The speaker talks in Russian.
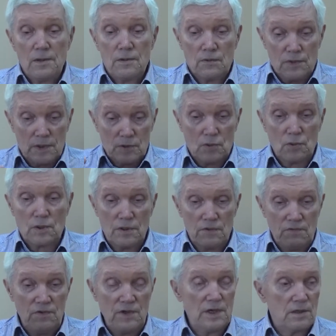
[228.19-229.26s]
в которое
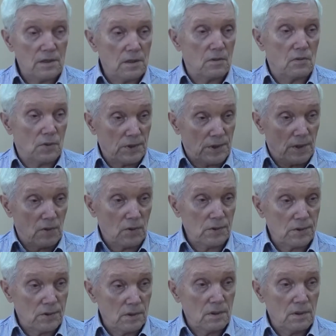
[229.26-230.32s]
верит его
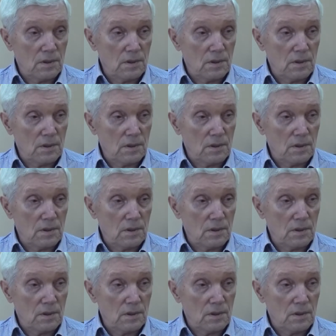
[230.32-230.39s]
народ,